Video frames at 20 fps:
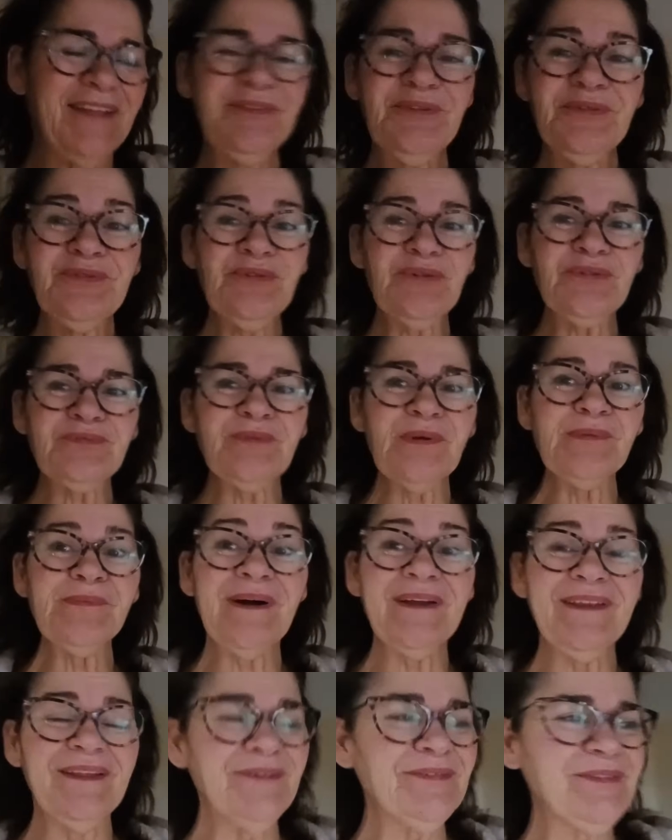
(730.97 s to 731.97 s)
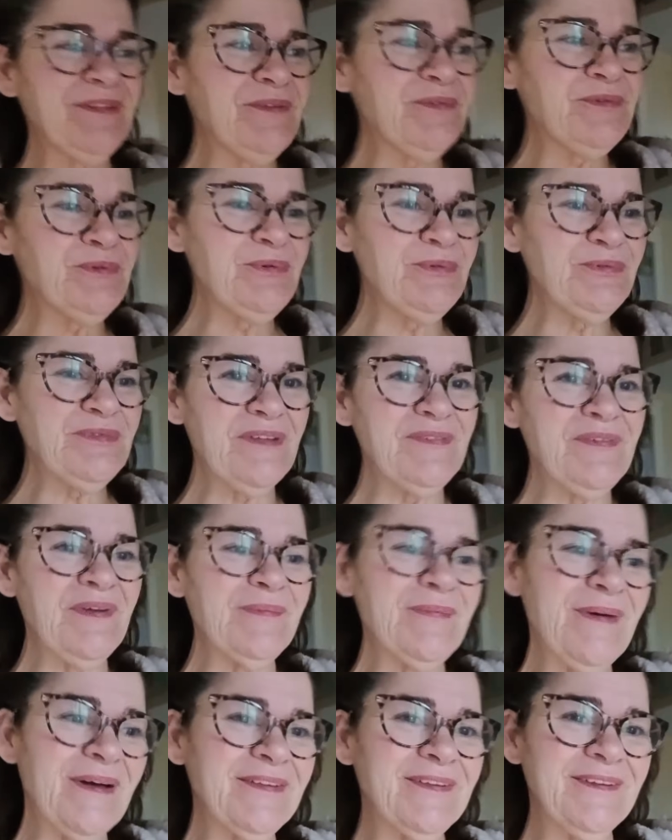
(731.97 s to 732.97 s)
toujours, je m'en bats là, vous avez vu, vous avez
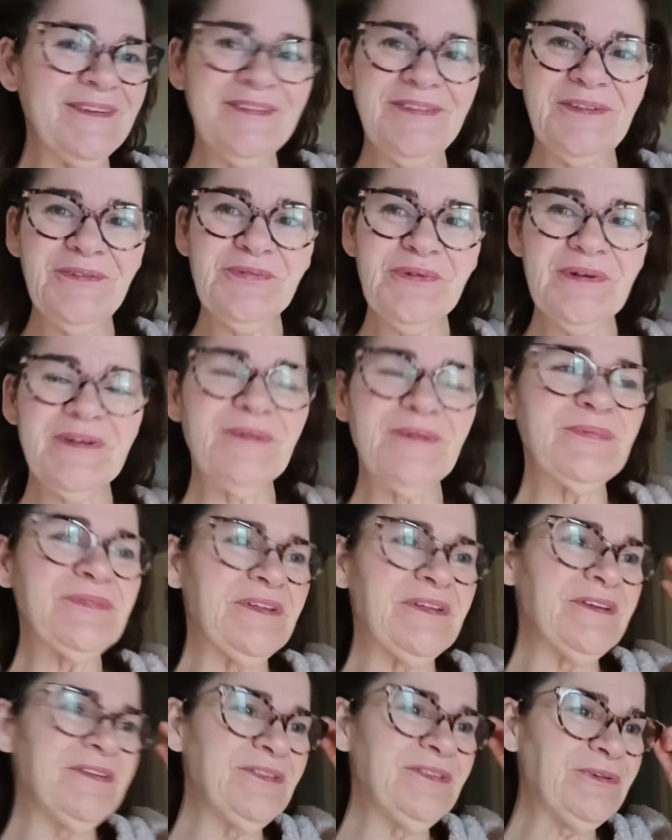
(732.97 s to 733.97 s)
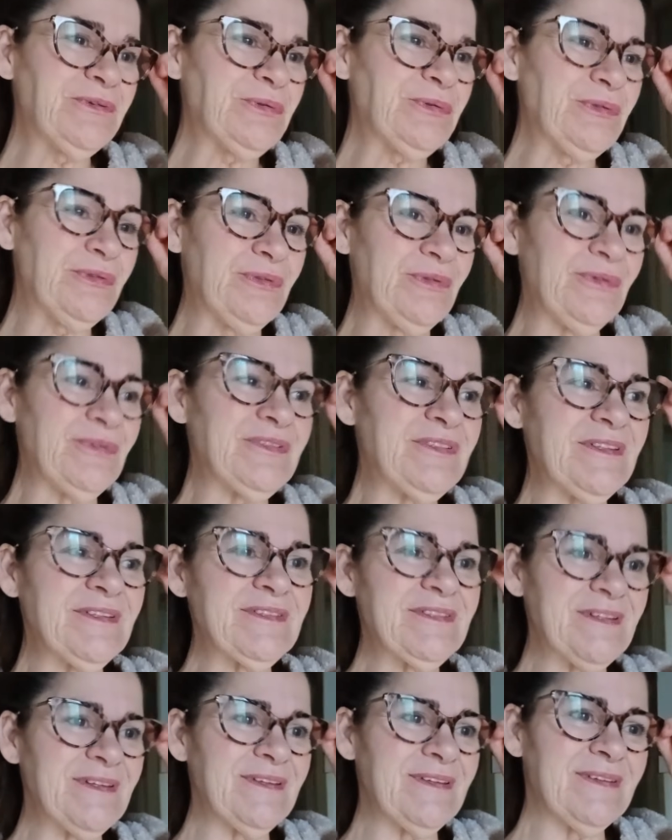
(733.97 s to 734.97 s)
remarqué, il y a des fois comme ça, il y a des choses, euh, ça,
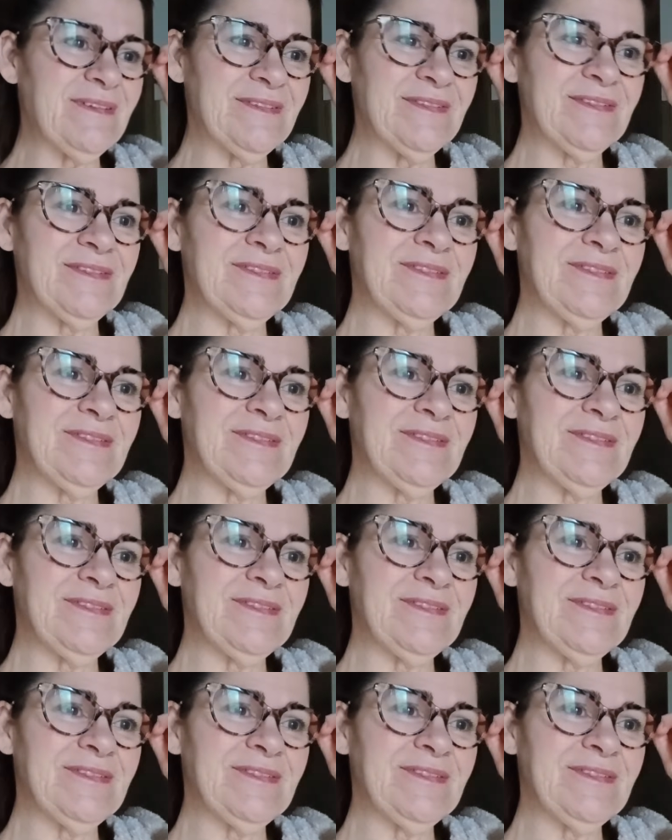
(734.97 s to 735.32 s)
ça.